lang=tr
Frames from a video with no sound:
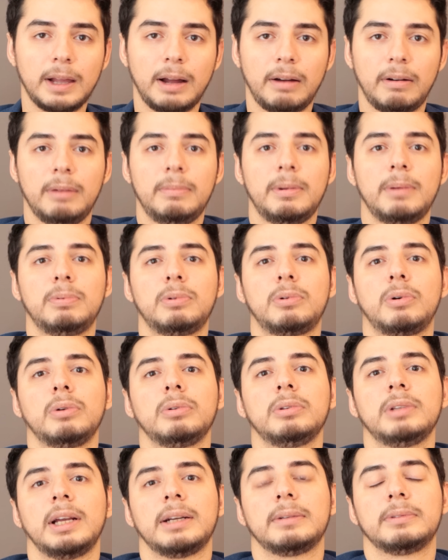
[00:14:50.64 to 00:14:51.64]
Ya ama bu
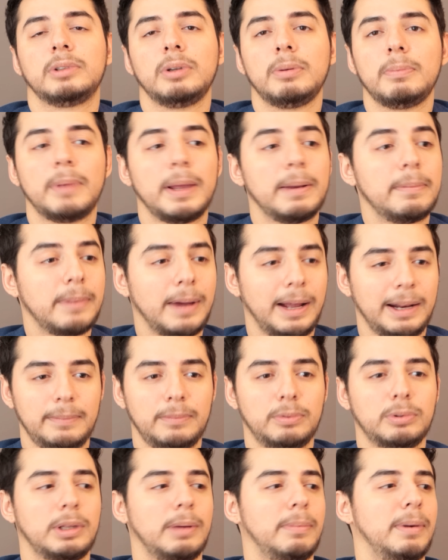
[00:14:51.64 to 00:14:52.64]
konular diyorum benim
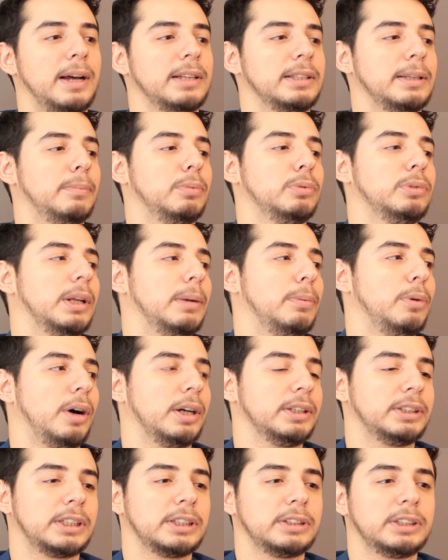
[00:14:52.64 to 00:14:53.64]
hani burada bazen bunları böyle
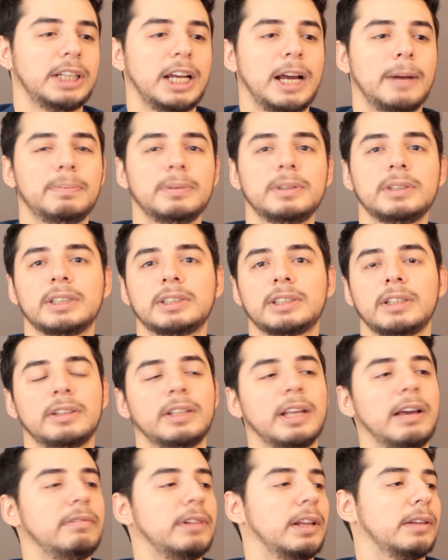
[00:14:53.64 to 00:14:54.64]
açık şey yapınca
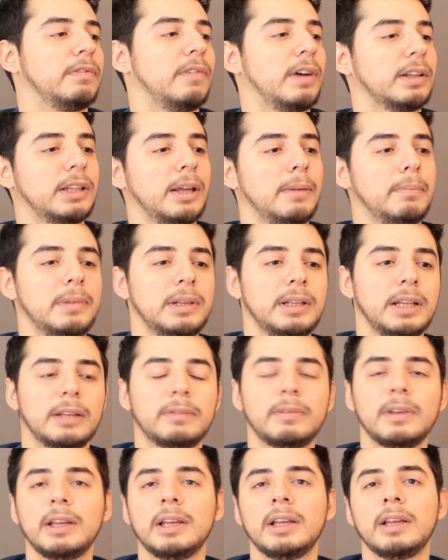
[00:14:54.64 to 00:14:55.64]
işte devlet, vatan,
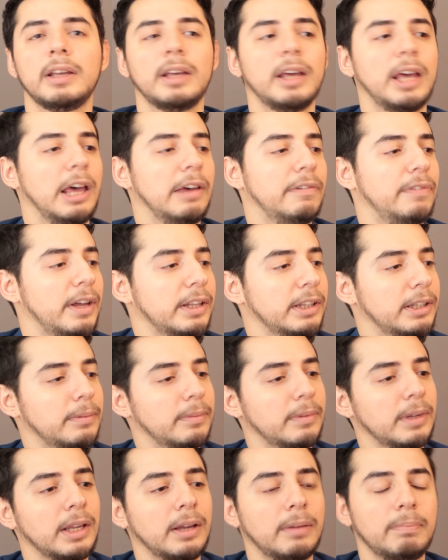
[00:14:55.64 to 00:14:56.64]
millet,
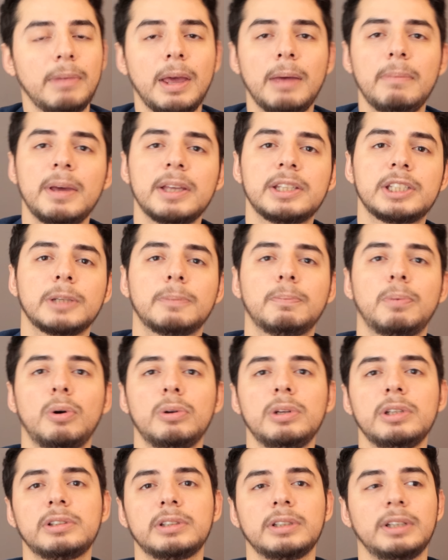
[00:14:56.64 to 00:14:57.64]
efendim, Mehmetçik,
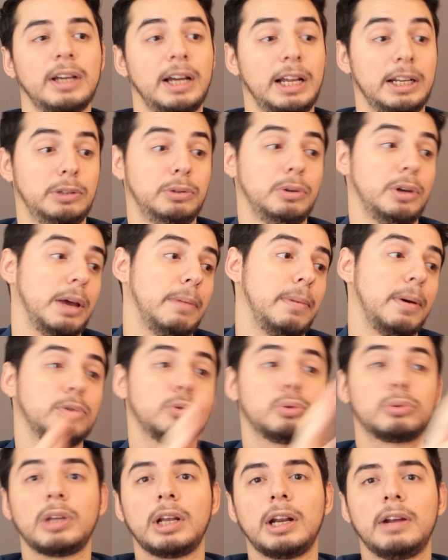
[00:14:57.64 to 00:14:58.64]
polis hani diyor hemen
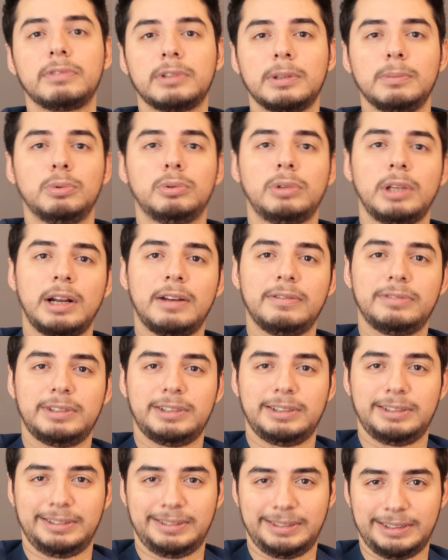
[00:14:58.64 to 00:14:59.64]
şu tarafsın bu
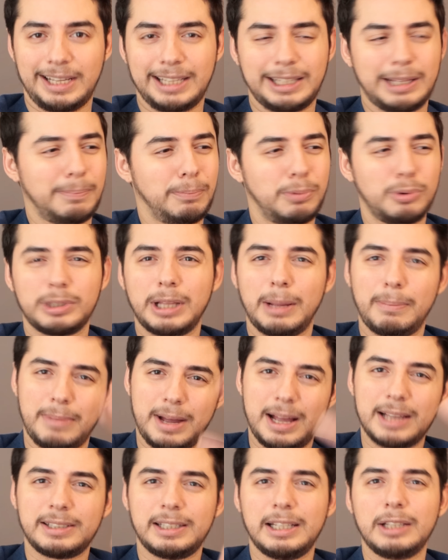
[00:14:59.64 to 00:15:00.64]
tarafsın. Zaten buradan
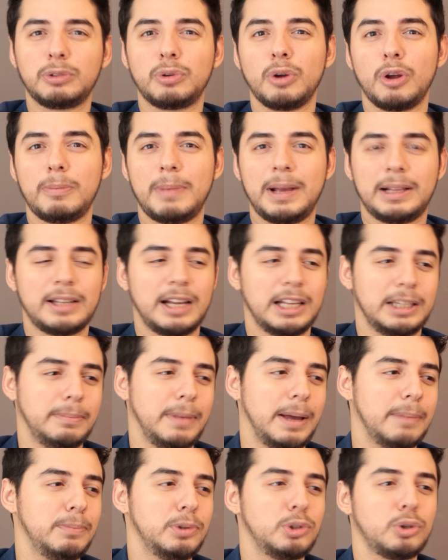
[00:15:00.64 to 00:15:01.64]
bahsede görmek lazım.
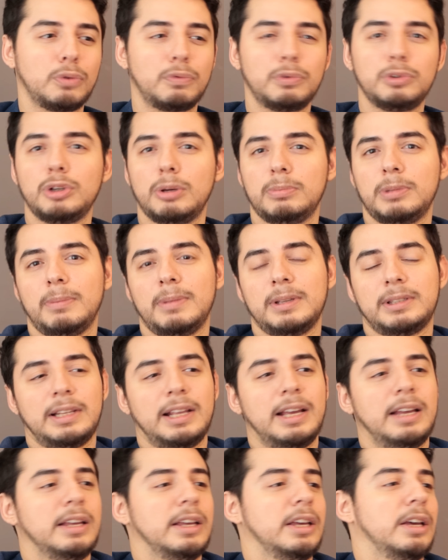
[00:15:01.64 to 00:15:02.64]
Ben birçok videomda
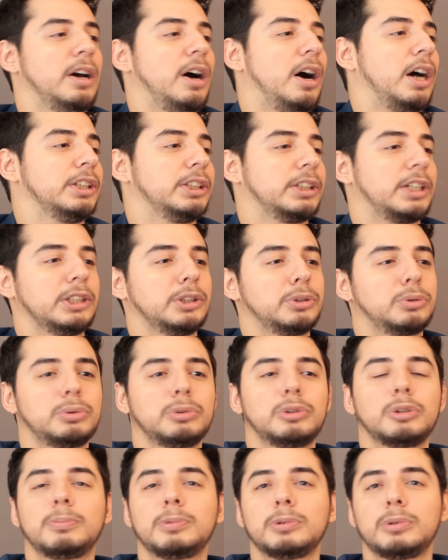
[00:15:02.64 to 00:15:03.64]
mesela açık açık
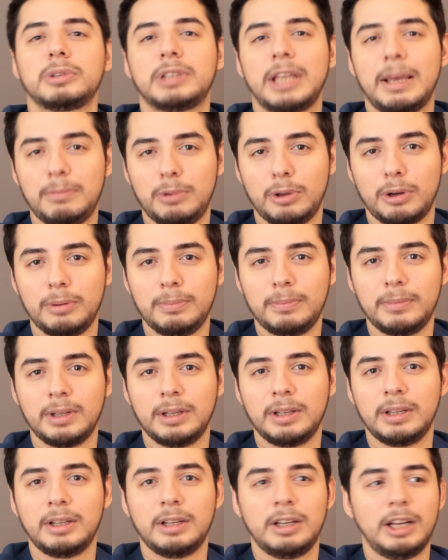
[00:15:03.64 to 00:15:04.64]
şudur budur demiyorum.
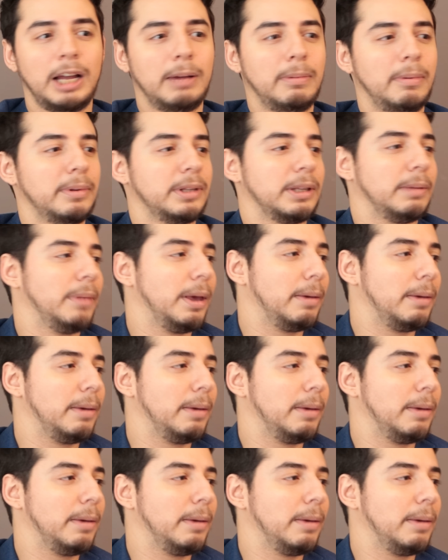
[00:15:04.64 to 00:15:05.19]
Ama mesela